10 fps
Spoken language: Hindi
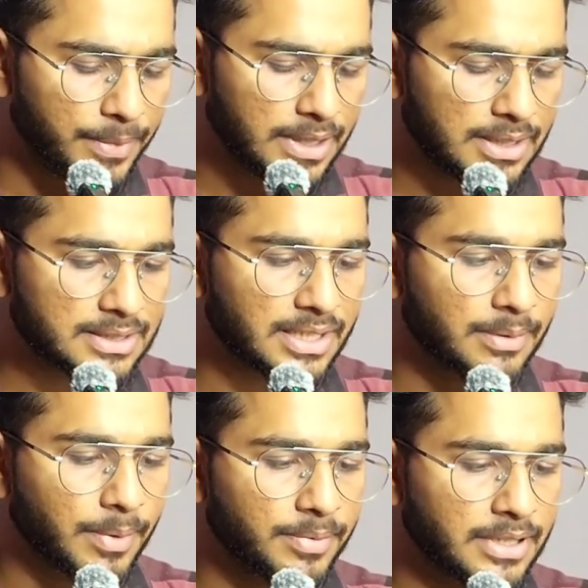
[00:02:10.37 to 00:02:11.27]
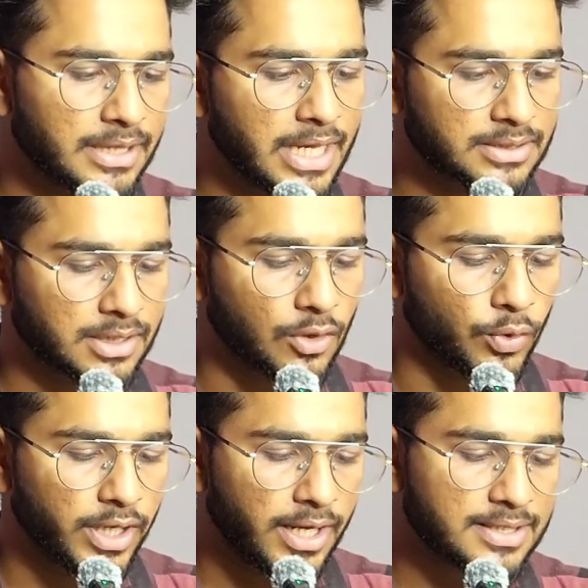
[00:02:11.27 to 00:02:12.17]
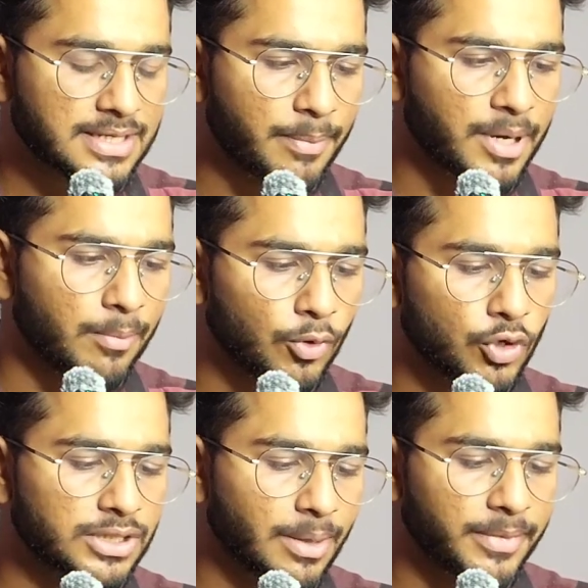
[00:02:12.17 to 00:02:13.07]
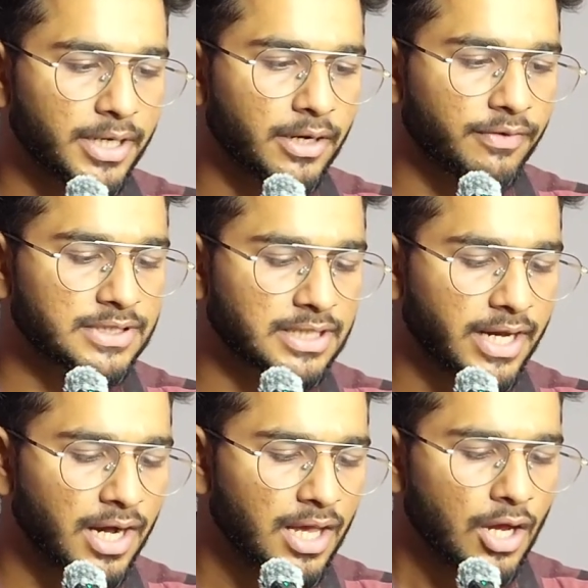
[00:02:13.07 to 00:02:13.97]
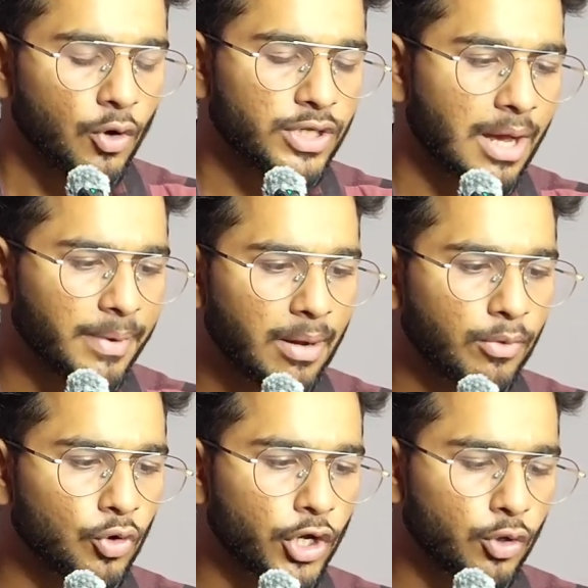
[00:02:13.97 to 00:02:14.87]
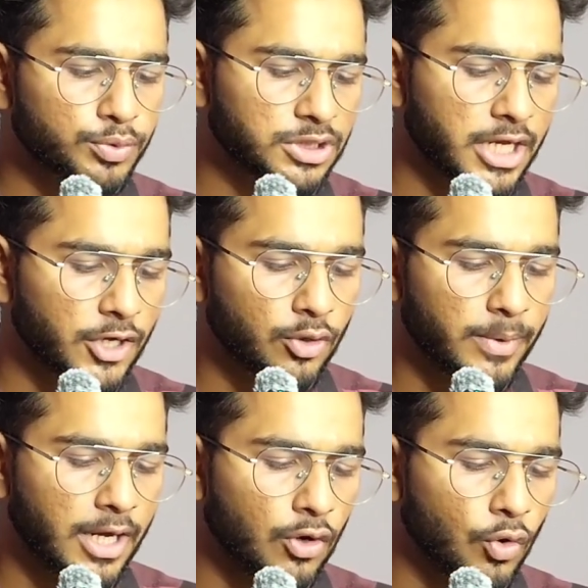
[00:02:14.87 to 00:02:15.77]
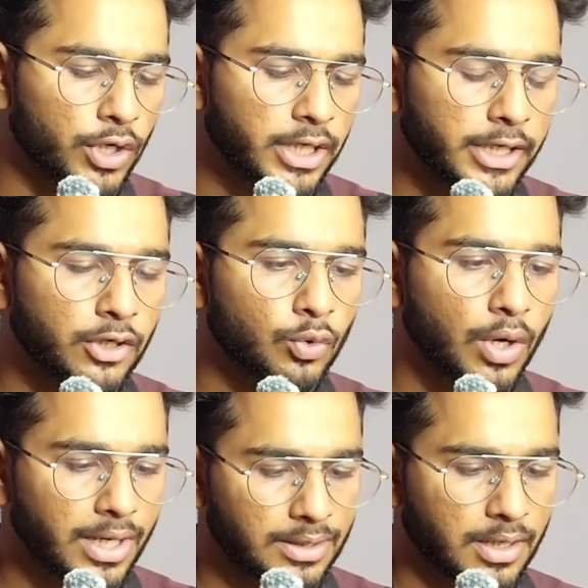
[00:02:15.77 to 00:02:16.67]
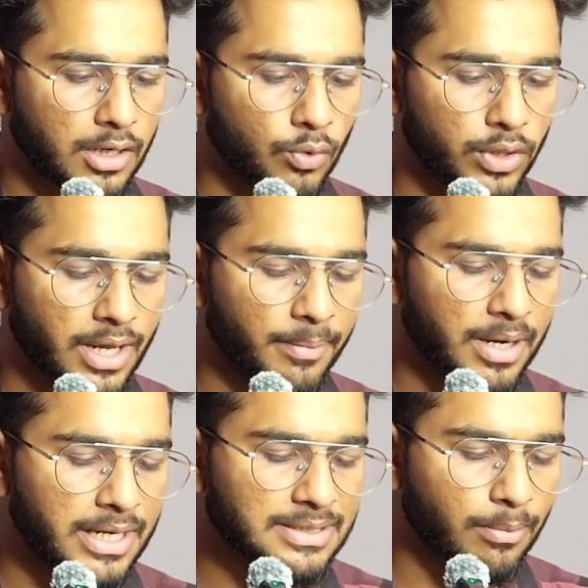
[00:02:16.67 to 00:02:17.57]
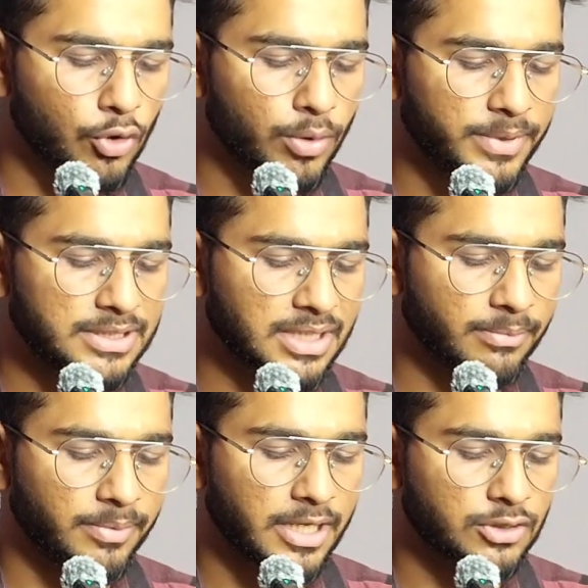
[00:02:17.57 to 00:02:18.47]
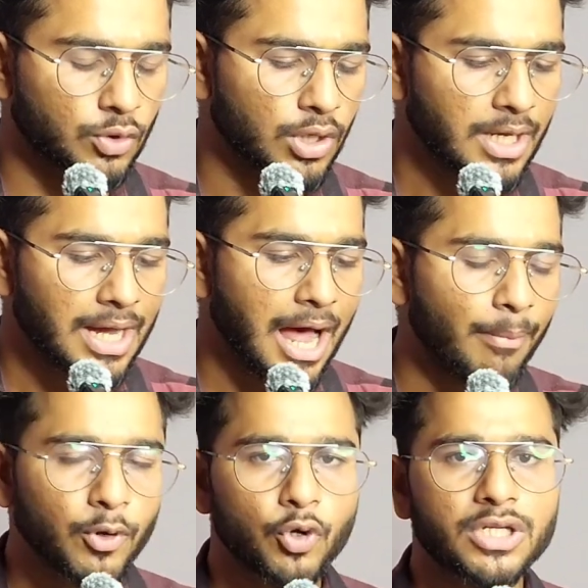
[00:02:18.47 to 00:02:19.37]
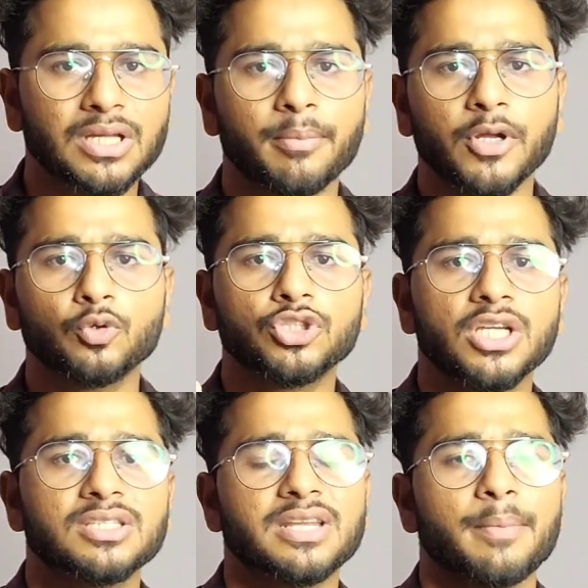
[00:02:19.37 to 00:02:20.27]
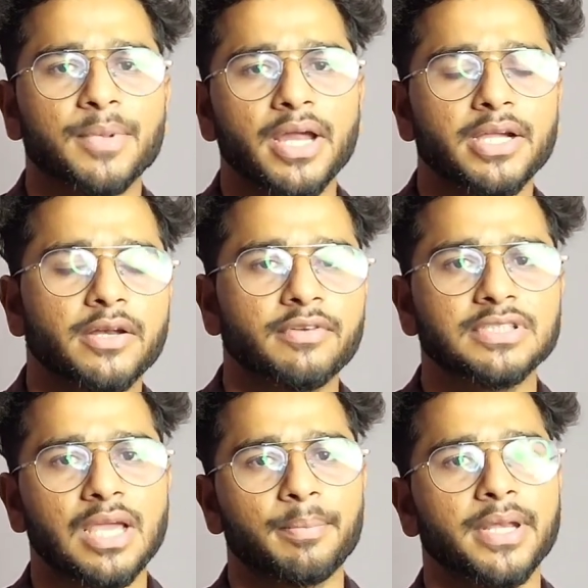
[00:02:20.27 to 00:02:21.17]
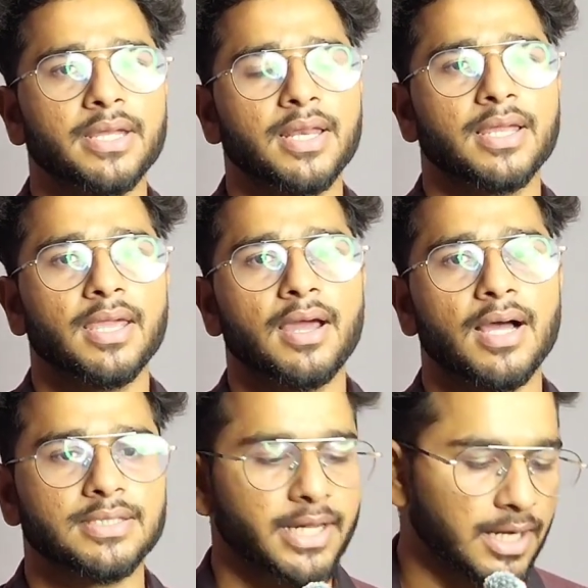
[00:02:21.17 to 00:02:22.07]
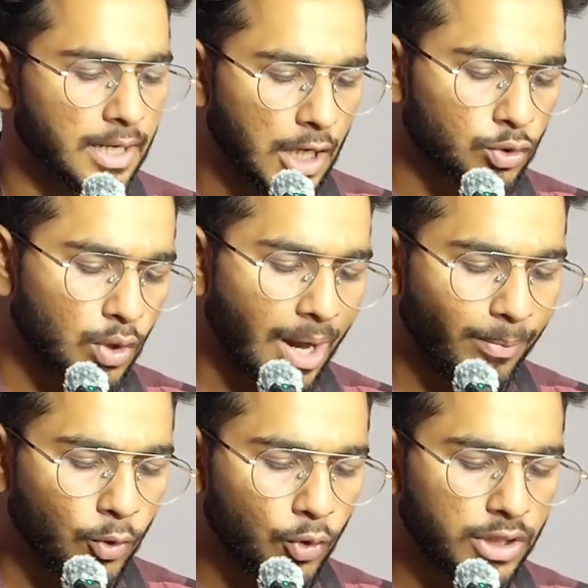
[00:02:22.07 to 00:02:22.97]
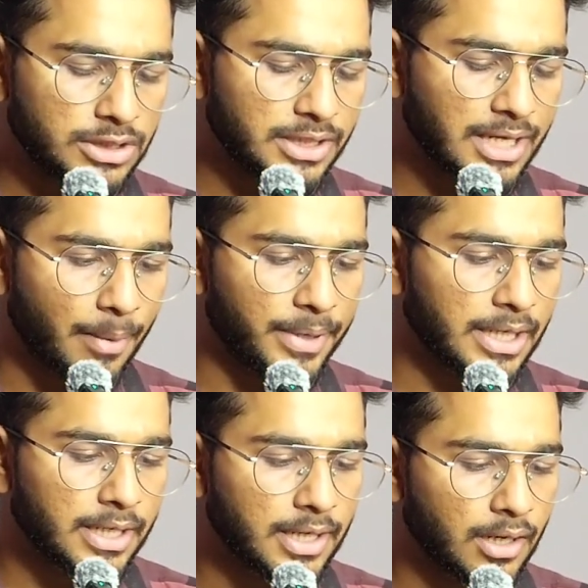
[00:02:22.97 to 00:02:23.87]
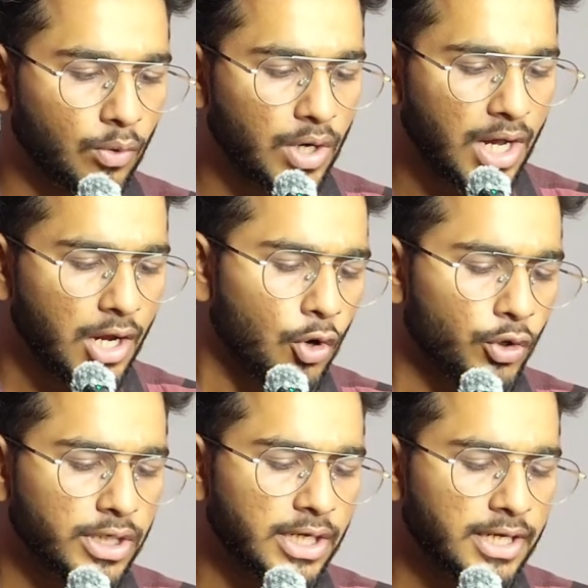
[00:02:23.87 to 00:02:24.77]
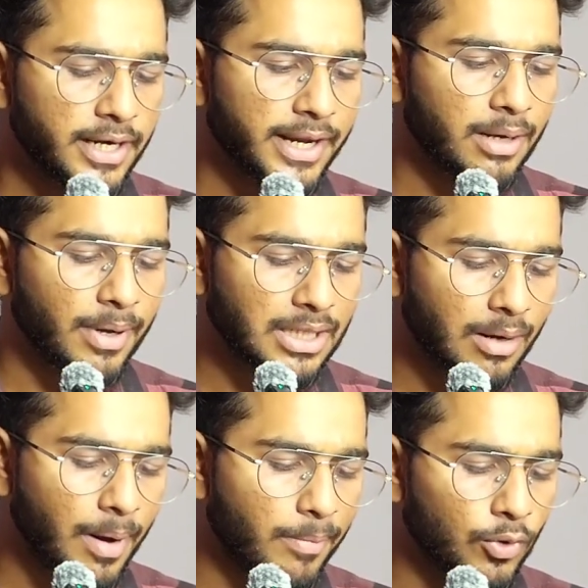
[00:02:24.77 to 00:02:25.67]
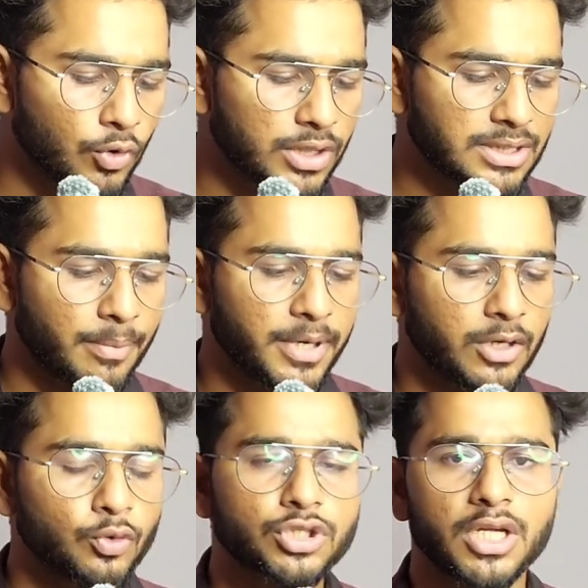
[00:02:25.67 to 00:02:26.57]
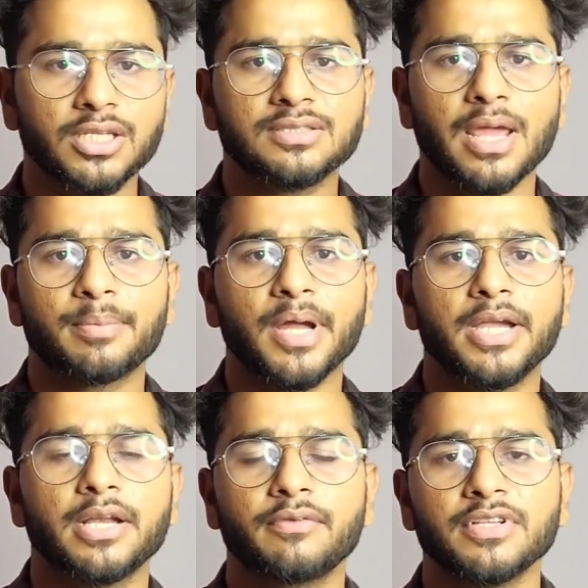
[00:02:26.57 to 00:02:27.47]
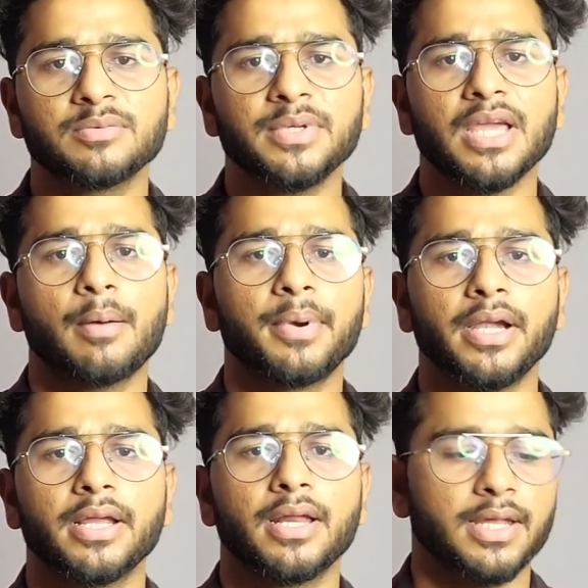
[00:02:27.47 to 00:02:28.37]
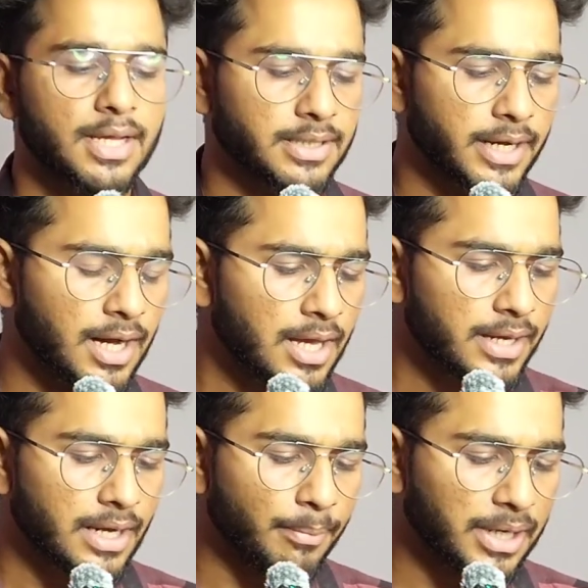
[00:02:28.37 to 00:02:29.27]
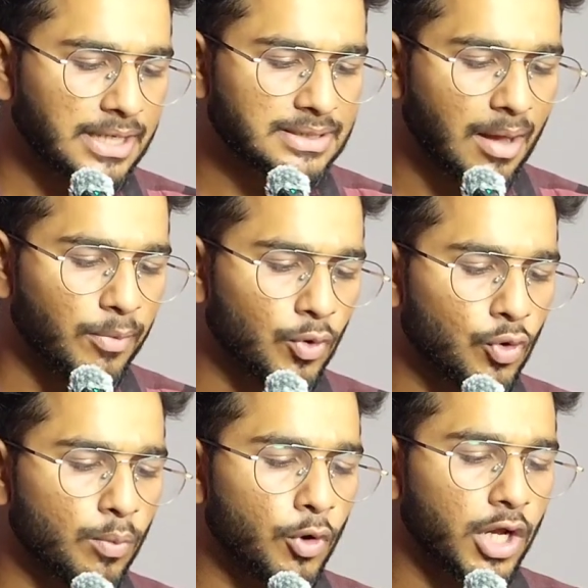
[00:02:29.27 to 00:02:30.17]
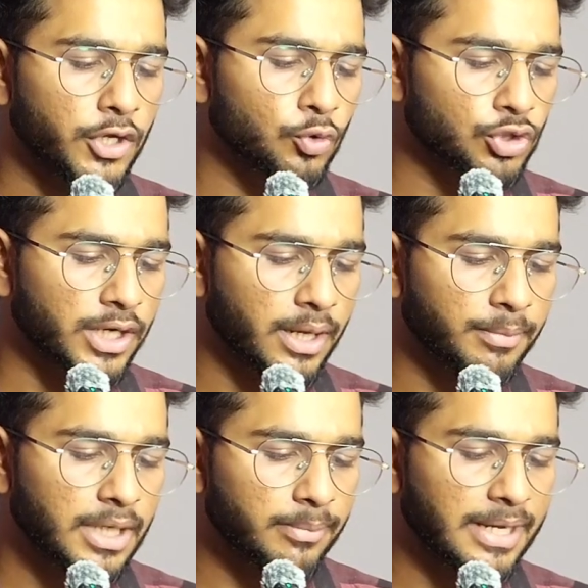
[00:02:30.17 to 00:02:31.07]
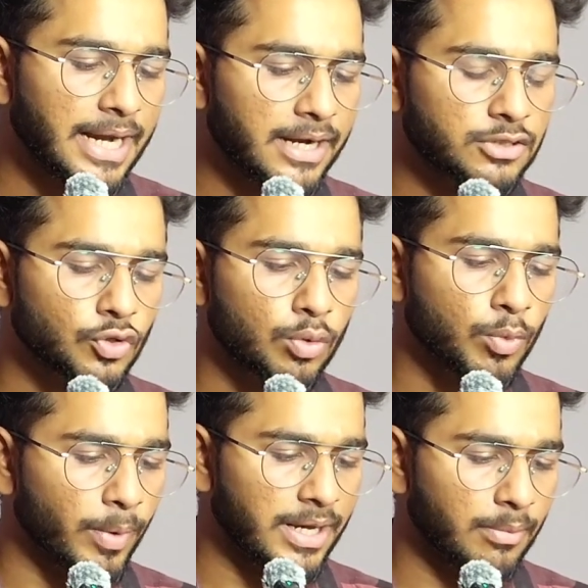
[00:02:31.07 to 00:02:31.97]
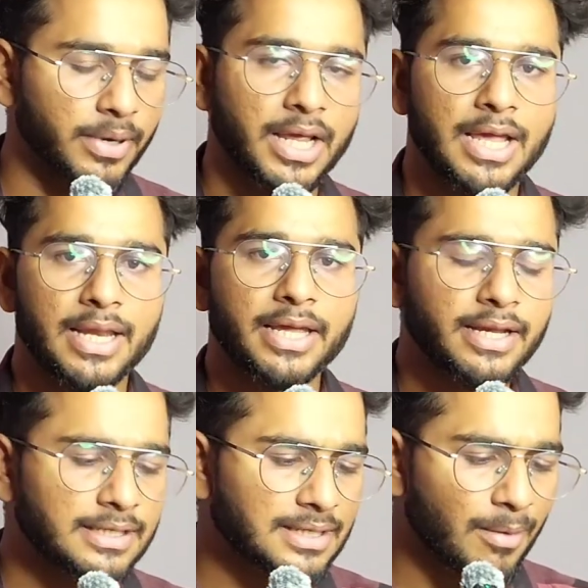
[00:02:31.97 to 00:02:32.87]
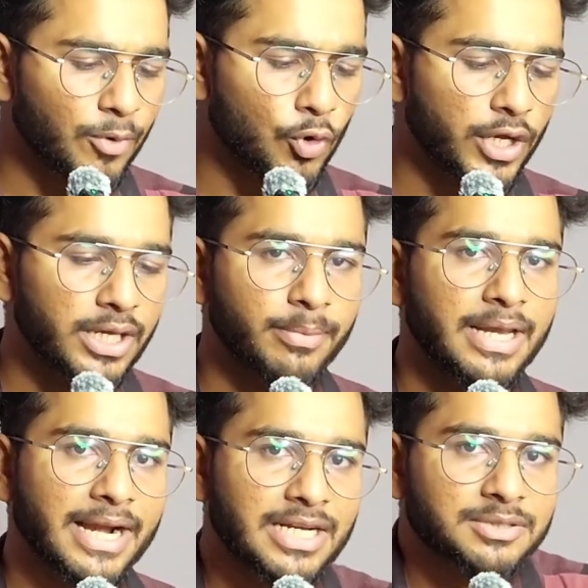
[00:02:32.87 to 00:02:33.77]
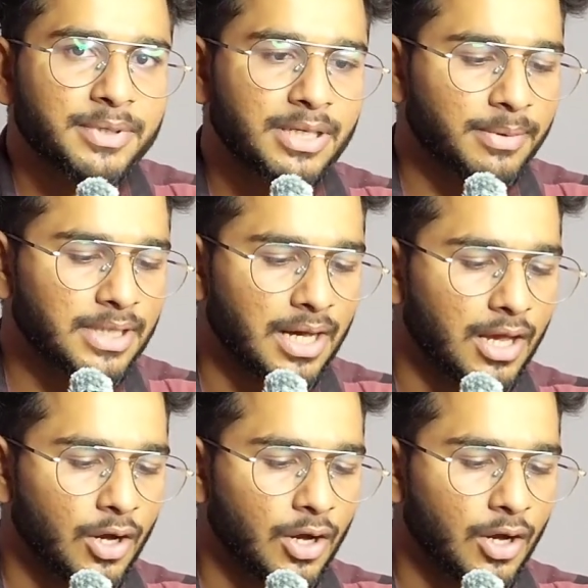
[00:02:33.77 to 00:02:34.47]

अपनी स्क्रीन पर भी देख सकते हो ठीक है इस टाइप का आप लोगों के सामने इंटरफेस आ जाएगा और यहाँ पर आप लोगों को एक ऑप्शन देखने को मिलेगा लॉग इन इन टू अनदर अकाउंट यहाँ पे गाइज आप लोग अपनी स्क्रीन पर देखते हो आप लोगों के सामने कुछ इस टाइप का इंटरफेस यहाँ पे निकल के आ जाएगा तो आप लोगों को इजिली यहाँ पे क्लिक करना होगा और क्लिक करने के बाद अब आप लोगों के सामने कुछ इस टाइप का इंटरफेस भी यहाँ पर निकल के आ जाएगा यहाँ पर गई गाइज आप लोगों को बोलेगा यूजर नेम ईमेल एड्रेस और मोबाइल नंबर लेकिन गाइज आप लोगों को ईमेल एड्रेस भी नहीं पता